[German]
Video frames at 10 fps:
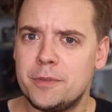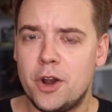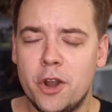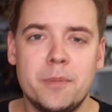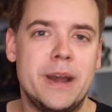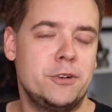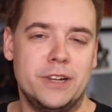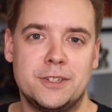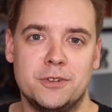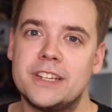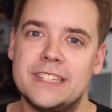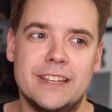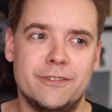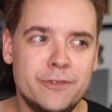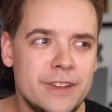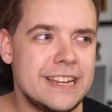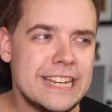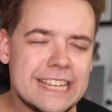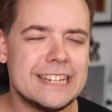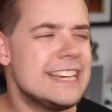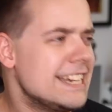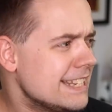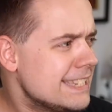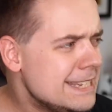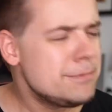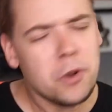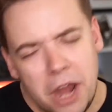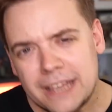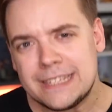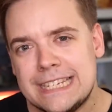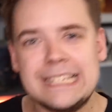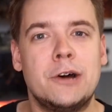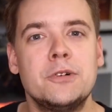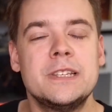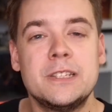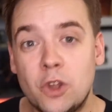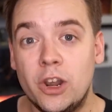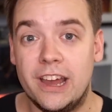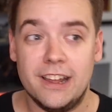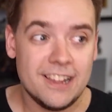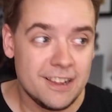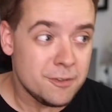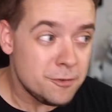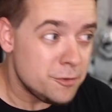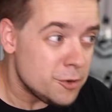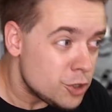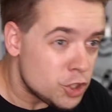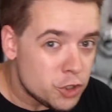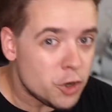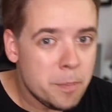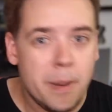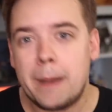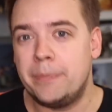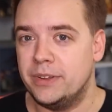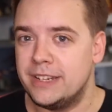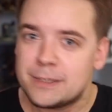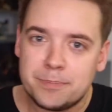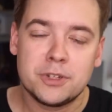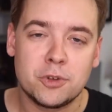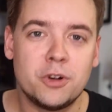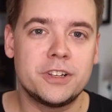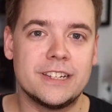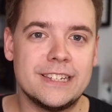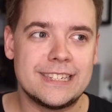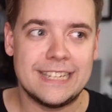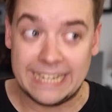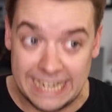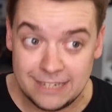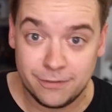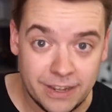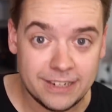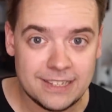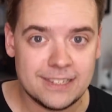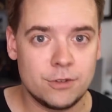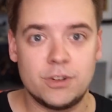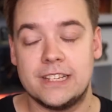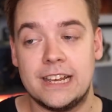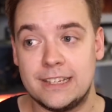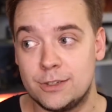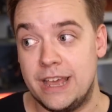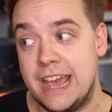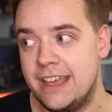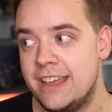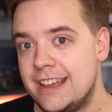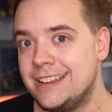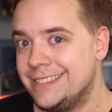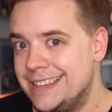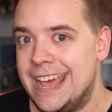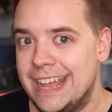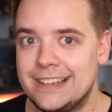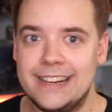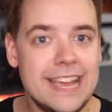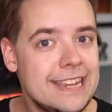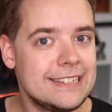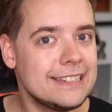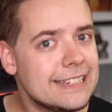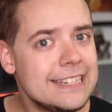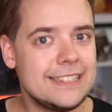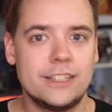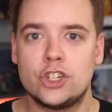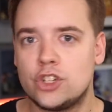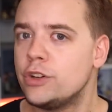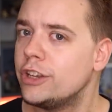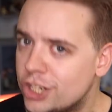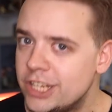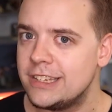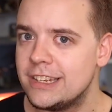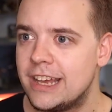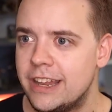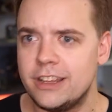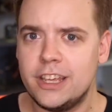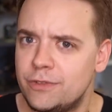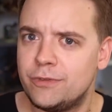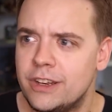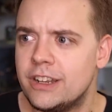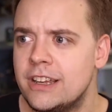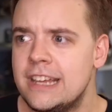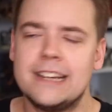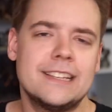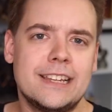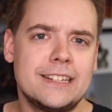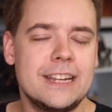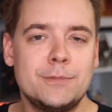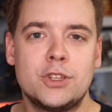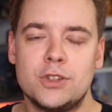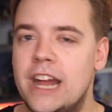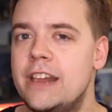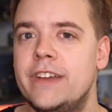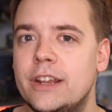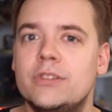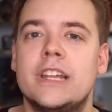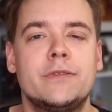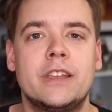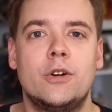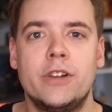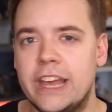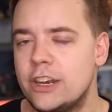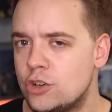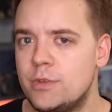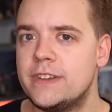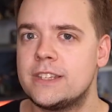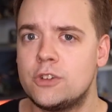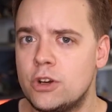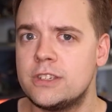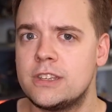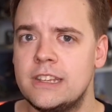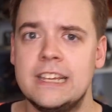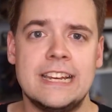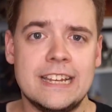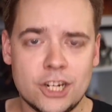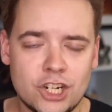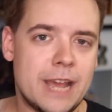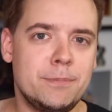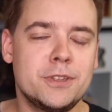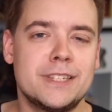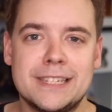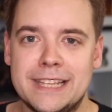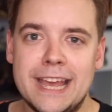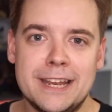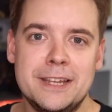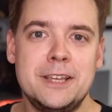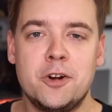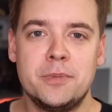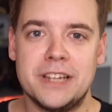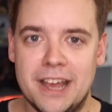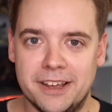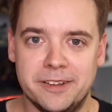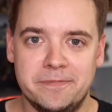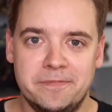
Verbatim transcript: würde mal eure Meinung dazu interessieren. Findet ihr, dass 87.000 Dollar für ein Stück Pappe, das bedruckt ist, gerechtfertigt sind? Oder sagt ihr so, ey, da hängt halt echt ein riesiges Stück Geschichte dran. Ich finde, das hat einen emotionalen Wert und darf dann auch gerne schon mal was kosten. Schreibt uns das gerne in die Kommentare.